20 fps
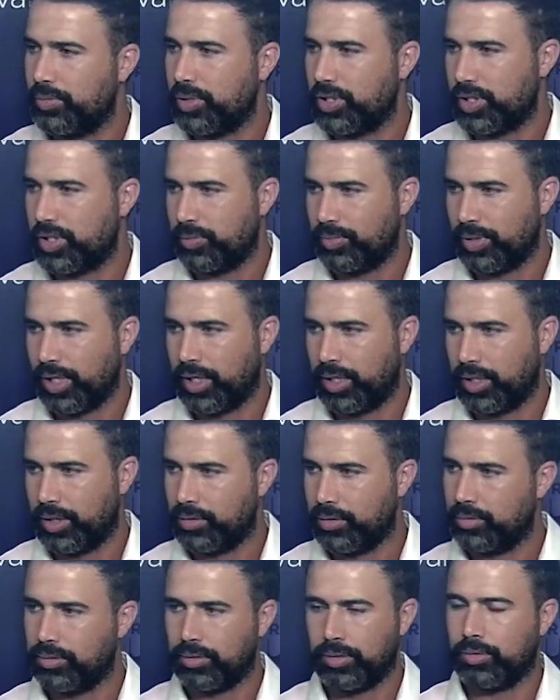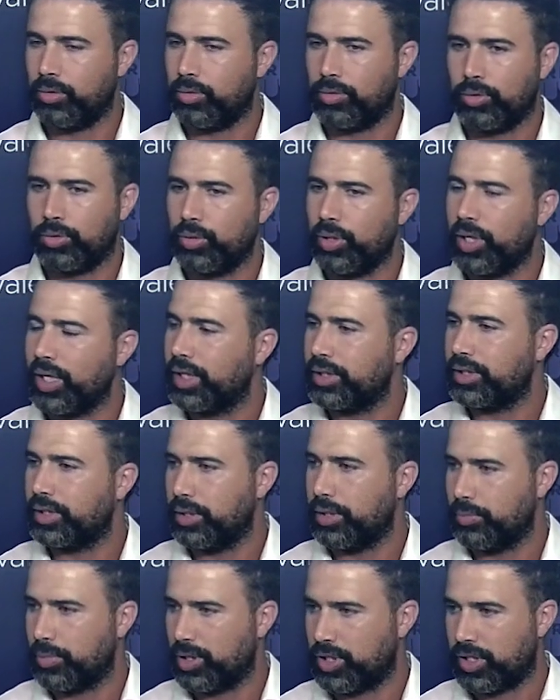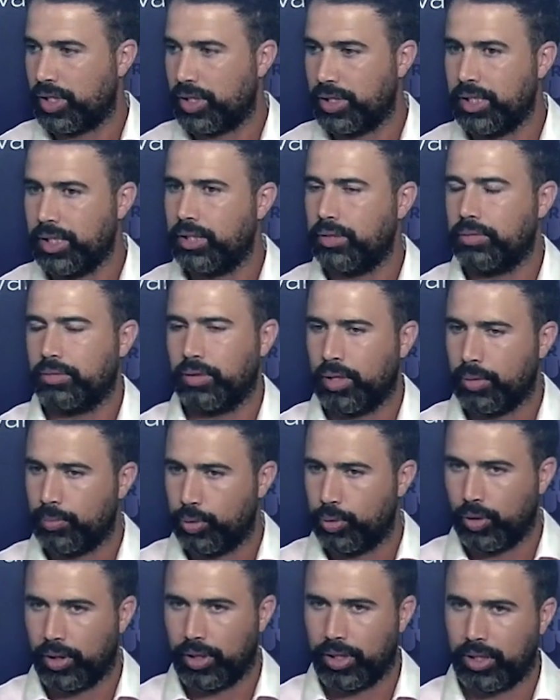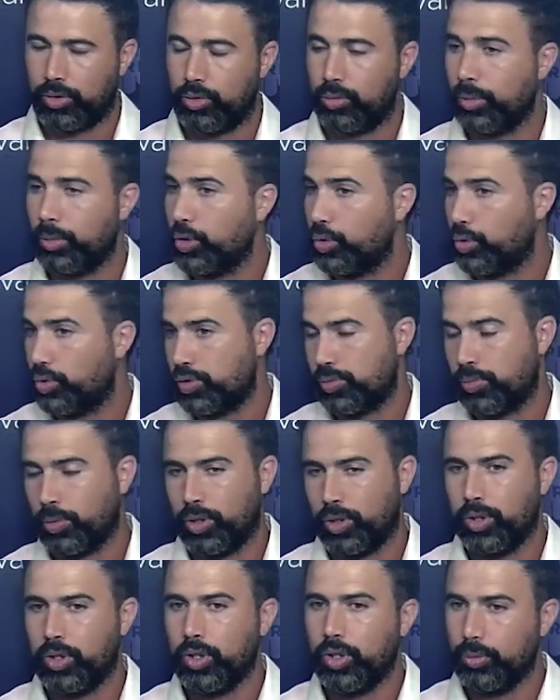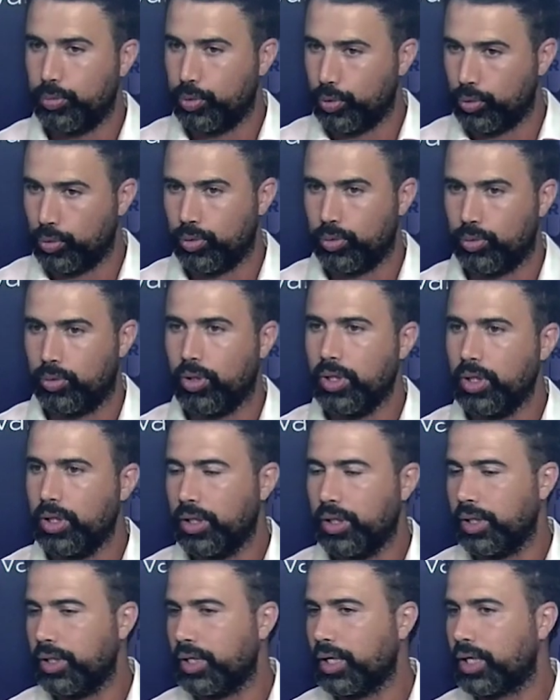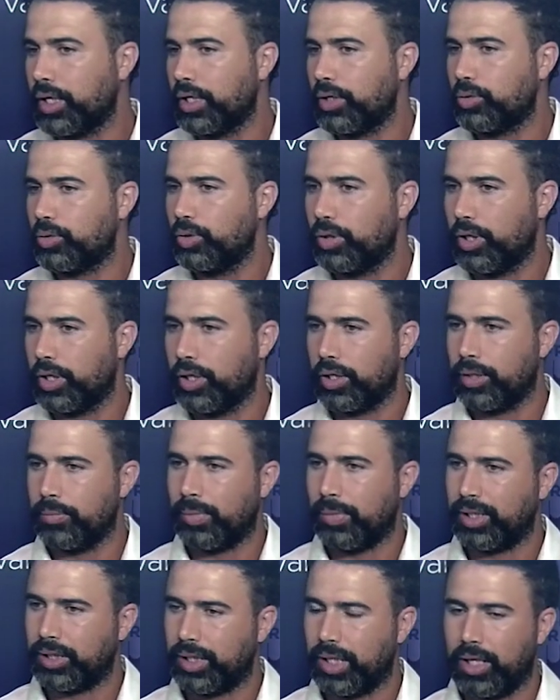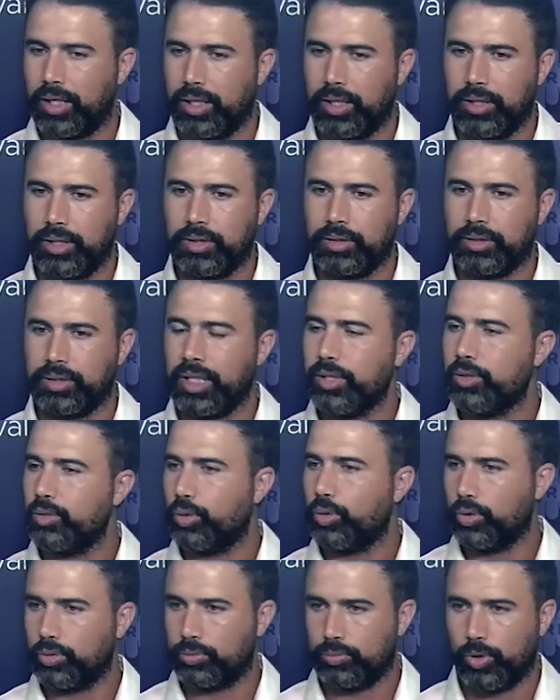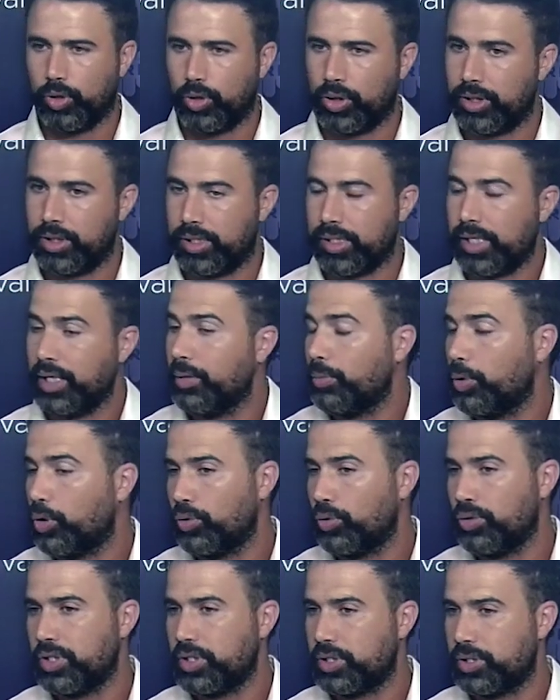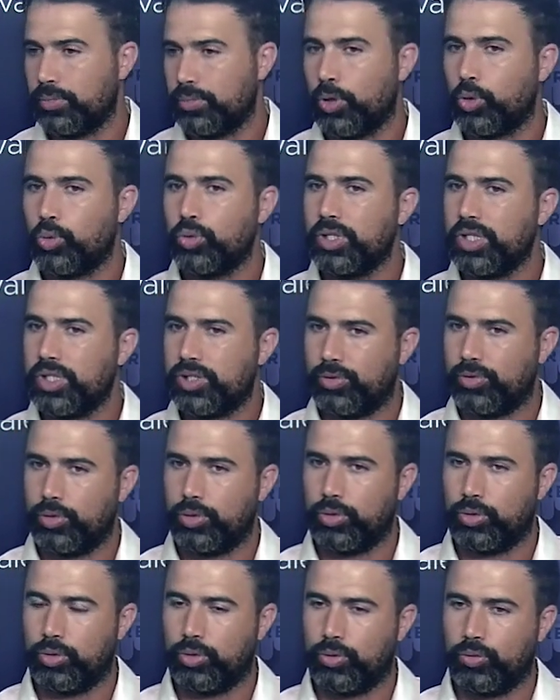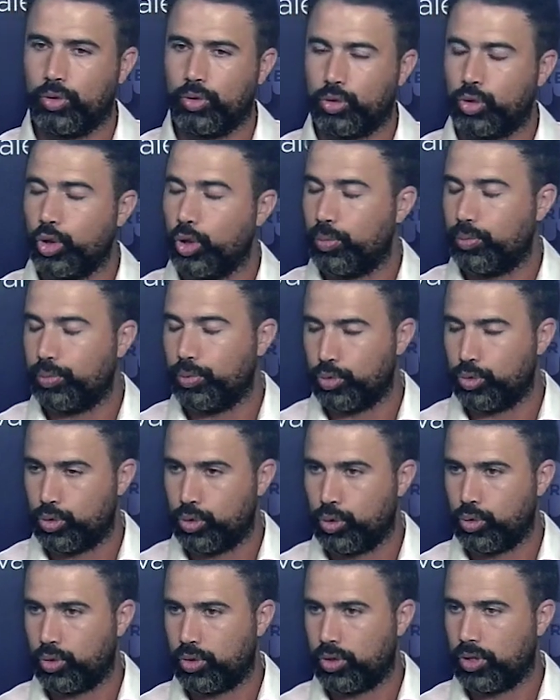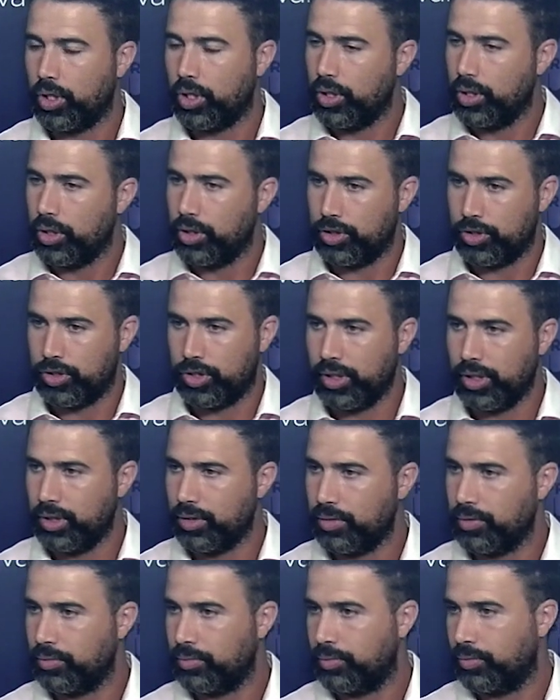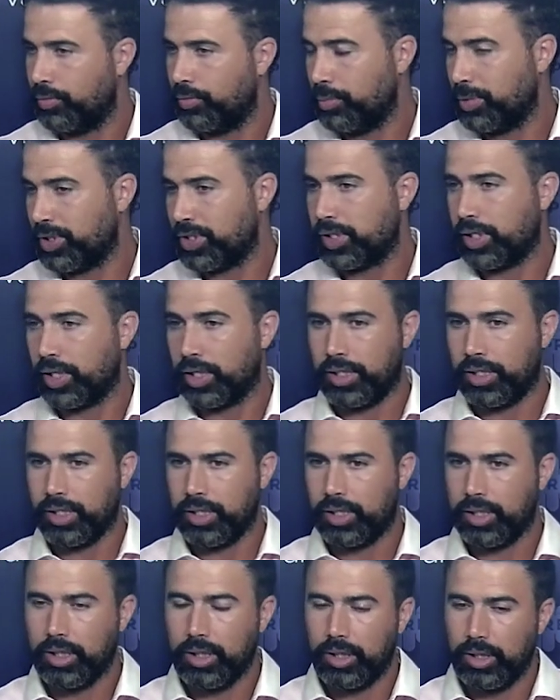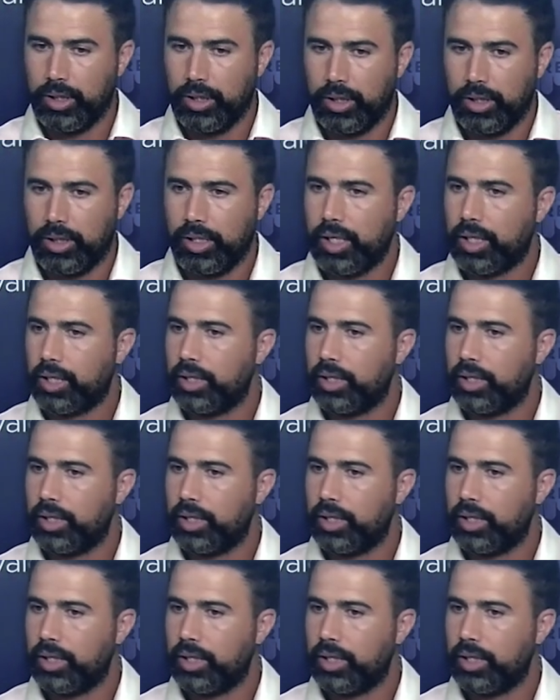خاطر بون ما عادش كل شيء هو توتا ماتش ما نجموش اون بو با بارتاجي ماتش معناتها ديما نحكيو احنا الماتش الاولاني سور تو لو لون دو ماتش معناتها اون با بيان négocié الماتش نتاعنا interne. Donc on a raté le match aller,